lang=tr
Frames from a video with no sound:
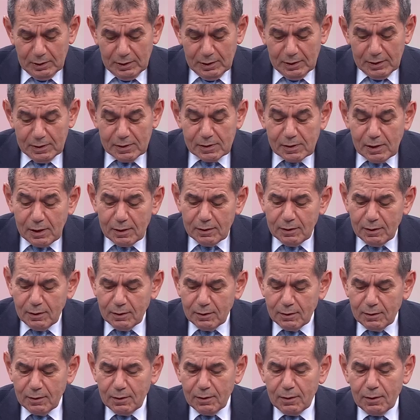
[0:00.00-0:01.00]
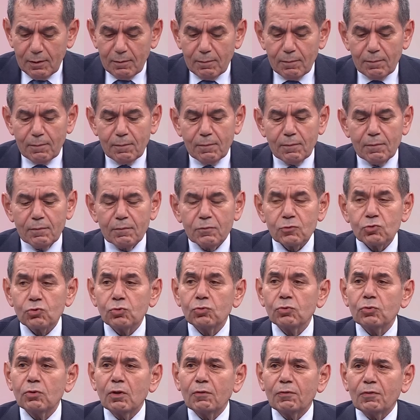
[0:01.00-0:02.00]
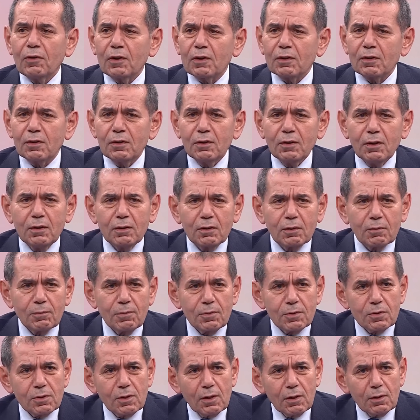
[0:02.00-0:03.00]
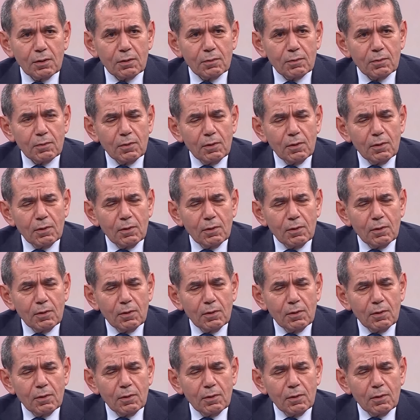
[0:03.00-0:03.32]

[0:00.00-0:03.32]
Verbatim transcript: zaten e, şunun da farkındaydık biz. Yani